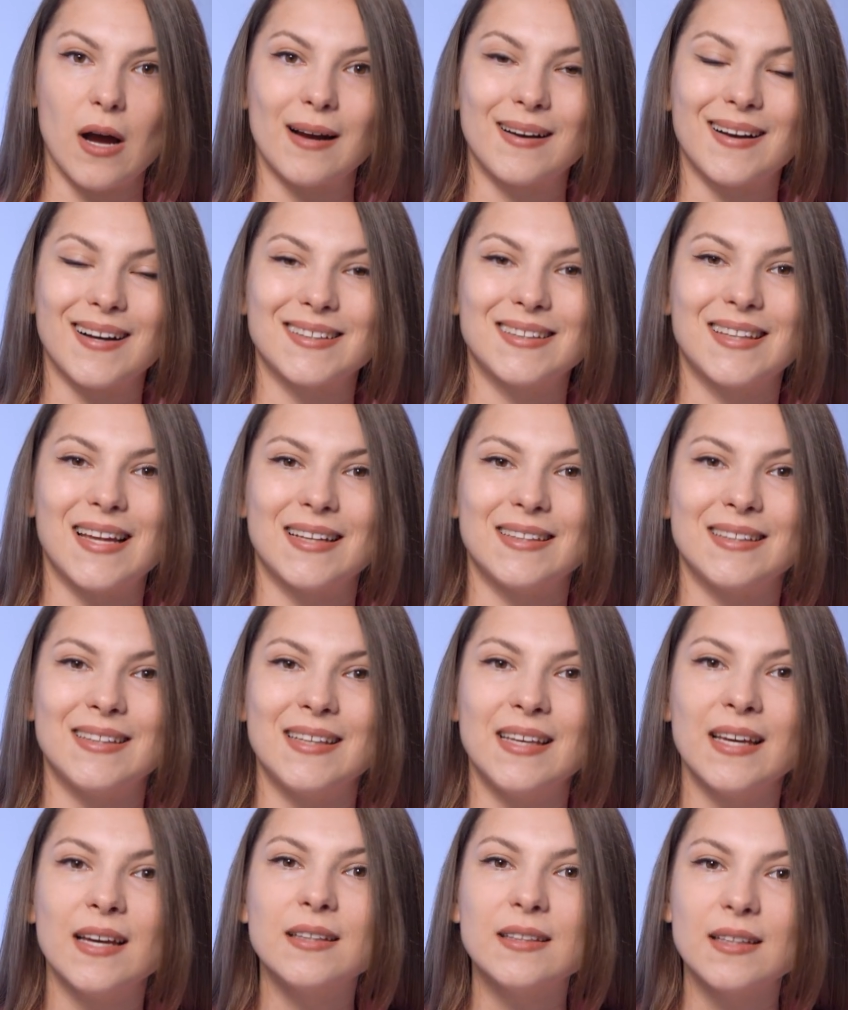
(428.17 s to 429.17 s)
А когда
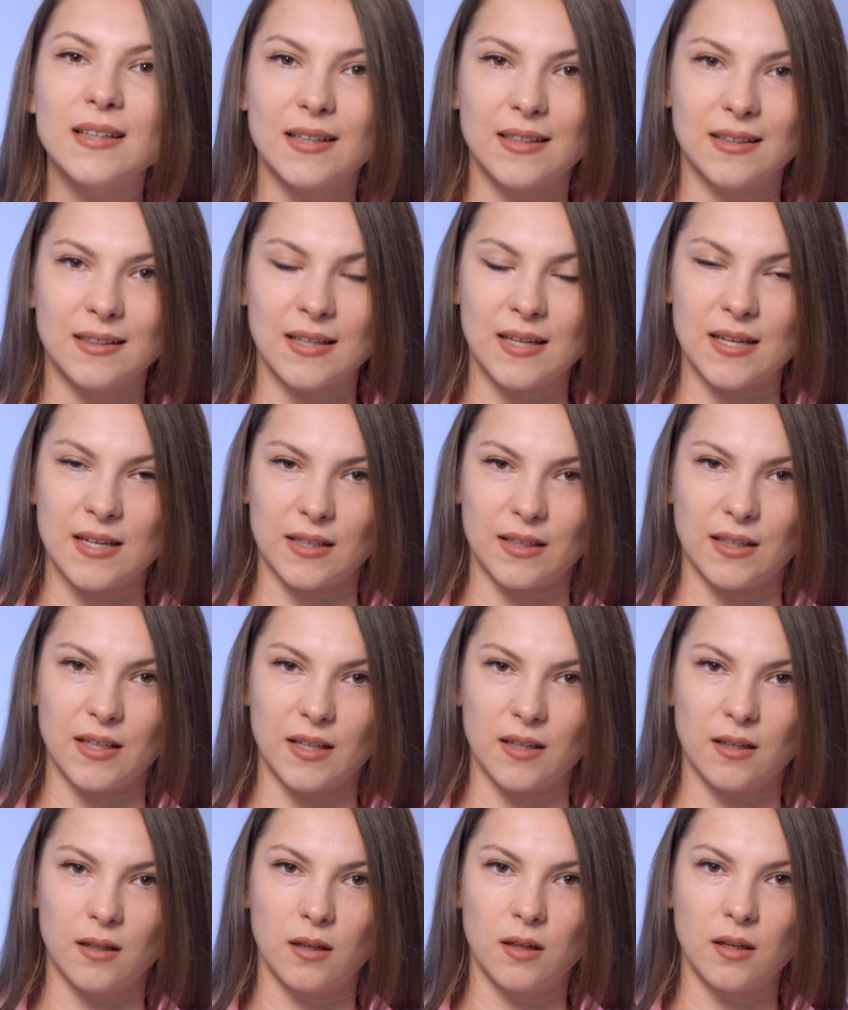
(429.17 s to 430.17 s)
нет
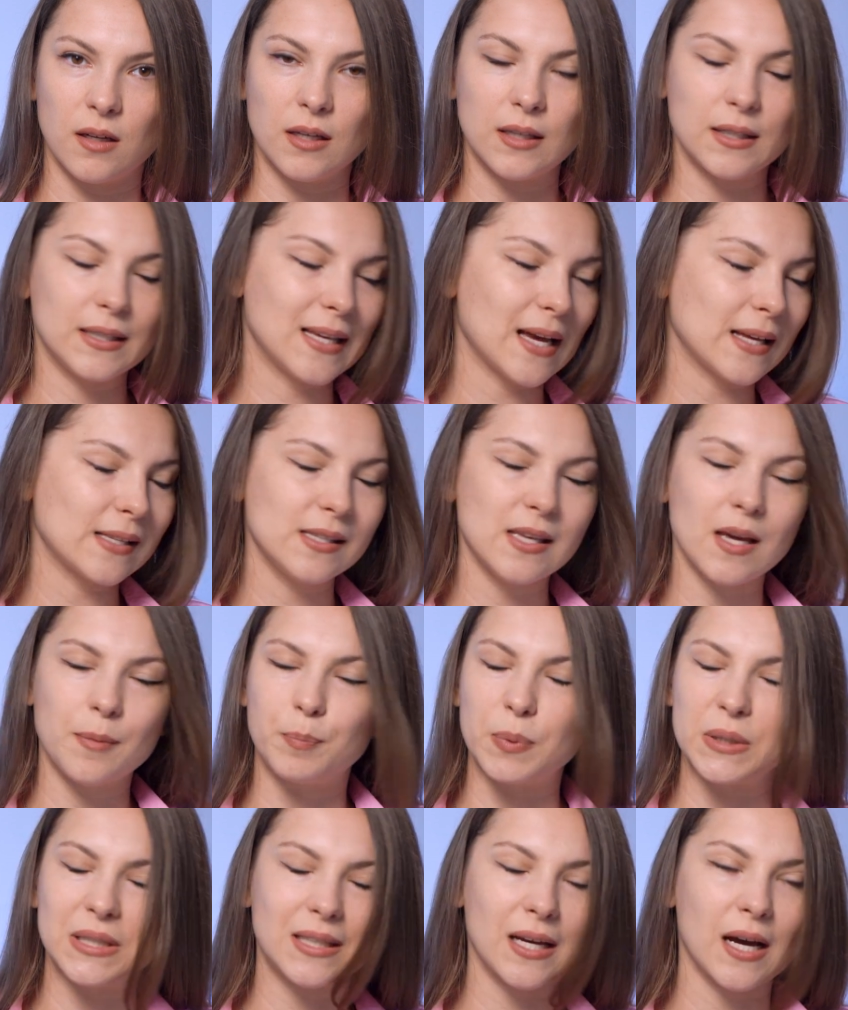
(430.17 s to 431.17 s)
энергии, я не
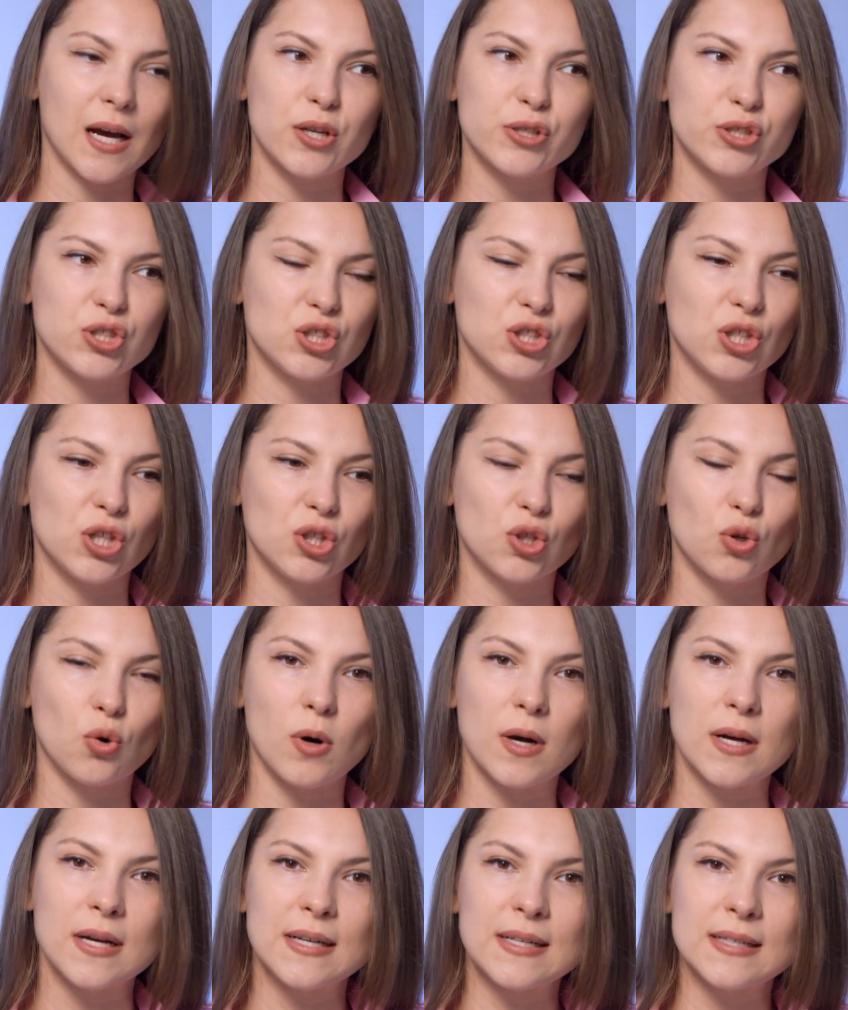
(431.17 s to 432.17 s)
пытаюсь
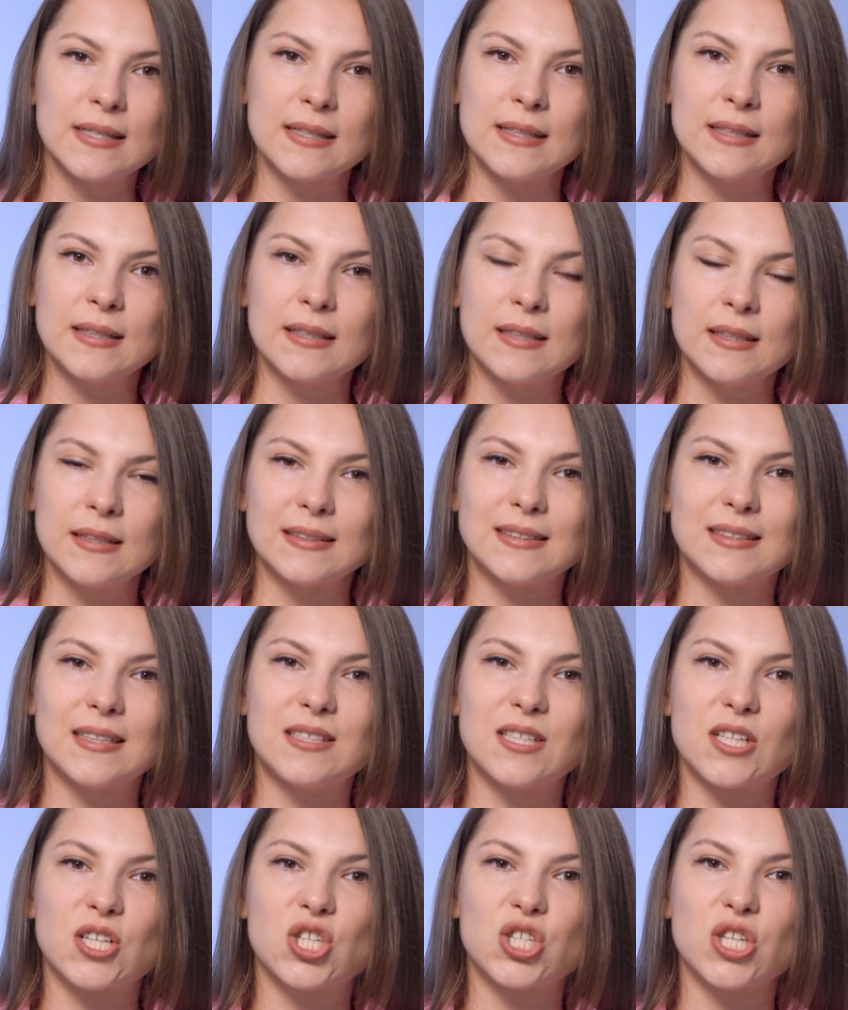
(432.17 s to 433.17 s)
ее
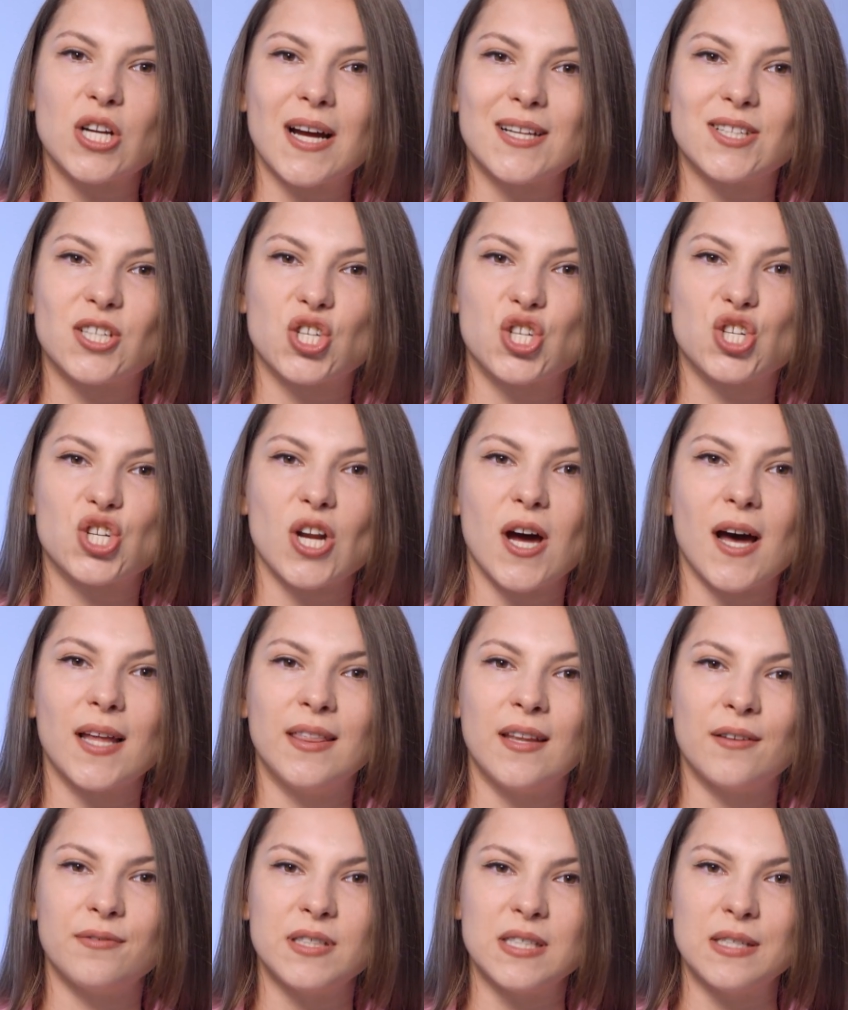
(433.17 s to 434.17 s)
задержать
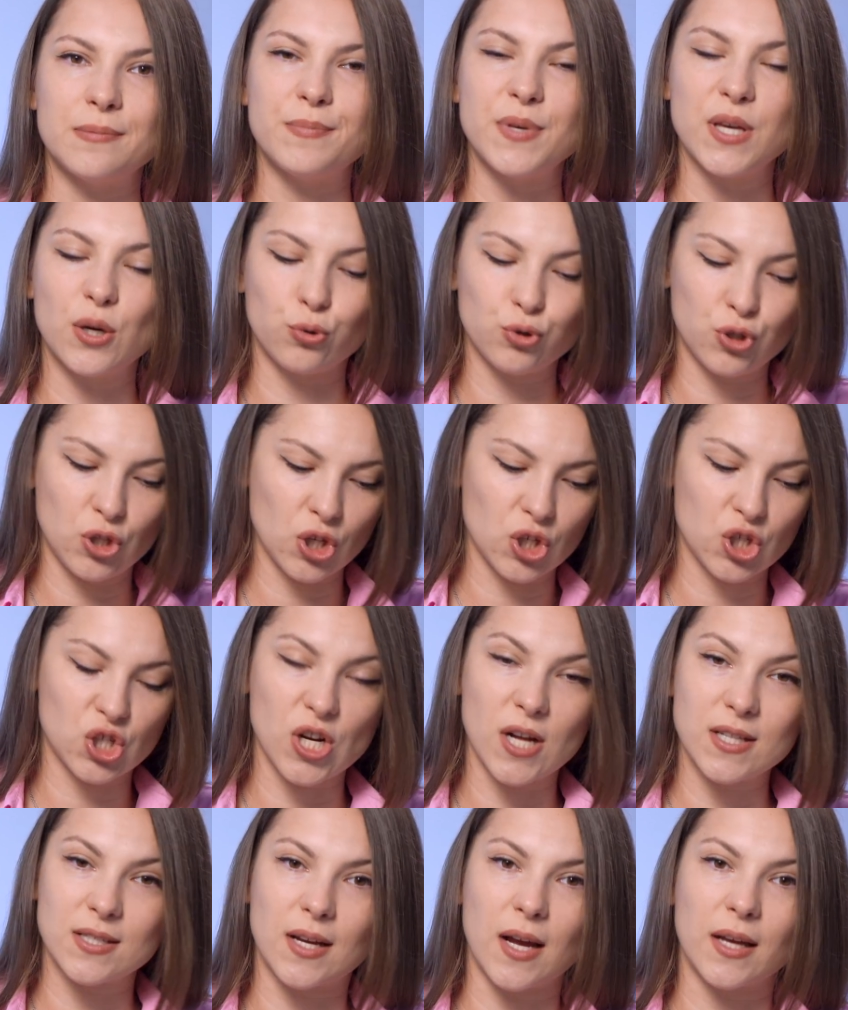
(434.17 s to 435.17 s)
жадно в себе,
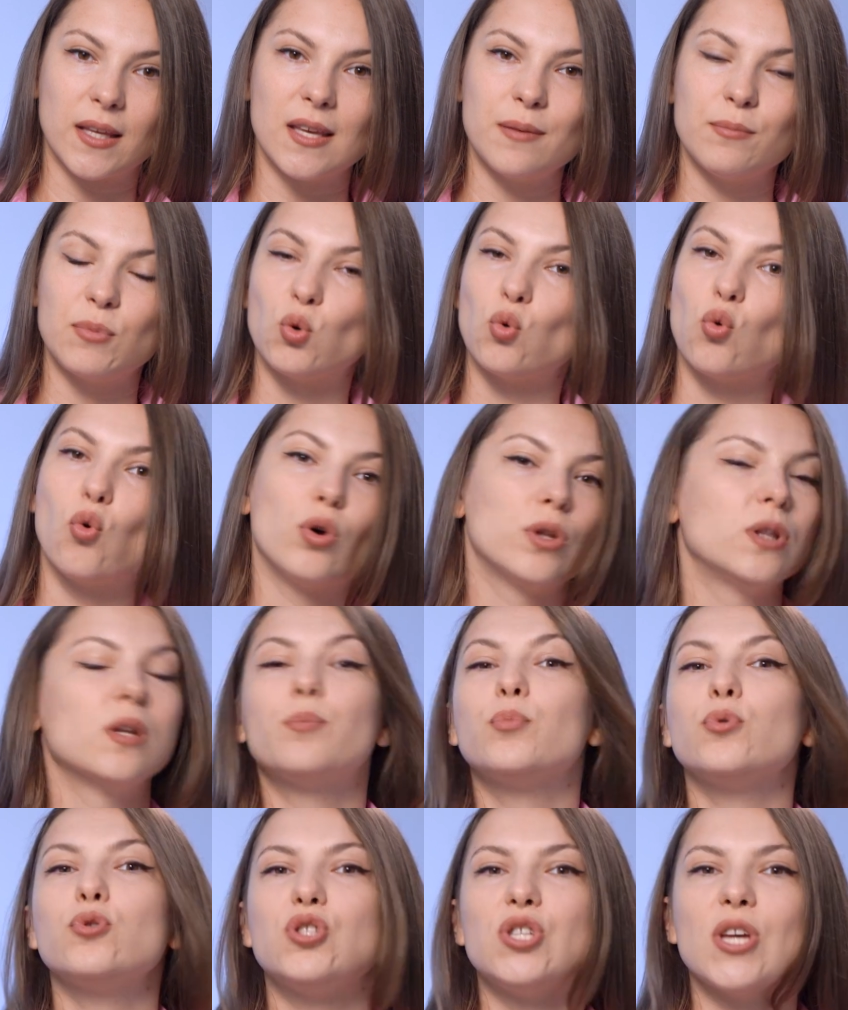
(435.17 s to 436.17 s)
удержать какими угодно
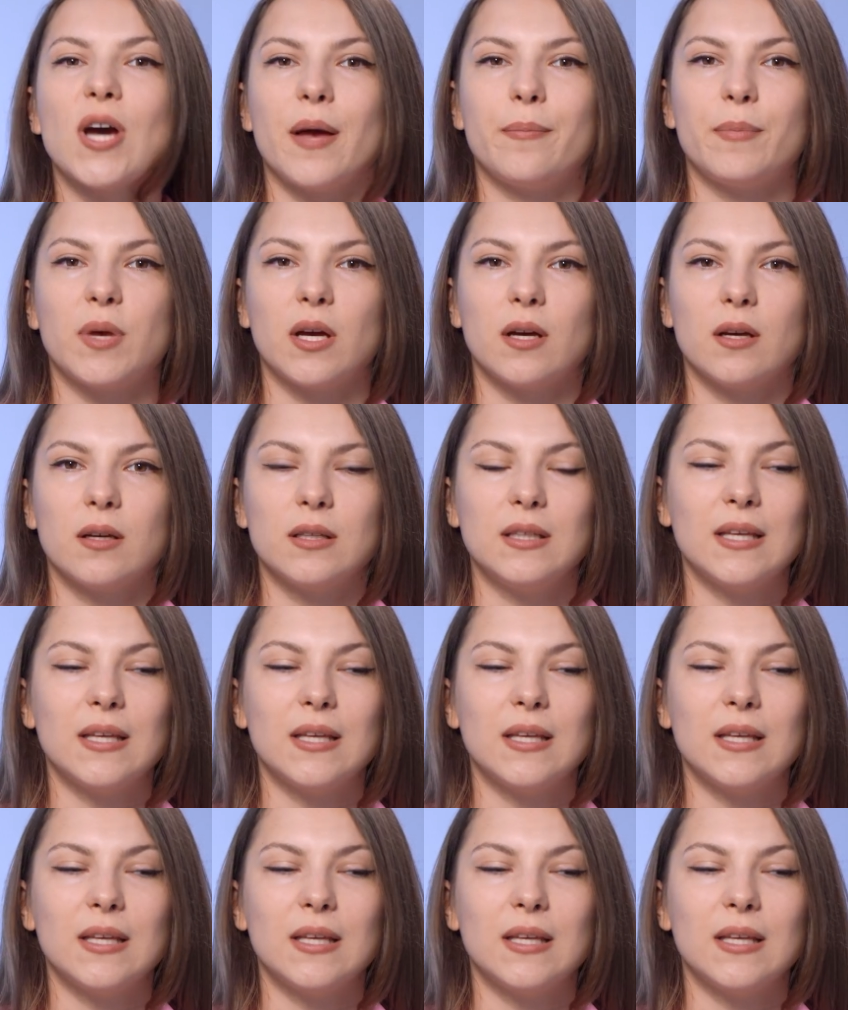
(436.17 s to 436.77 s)
путями.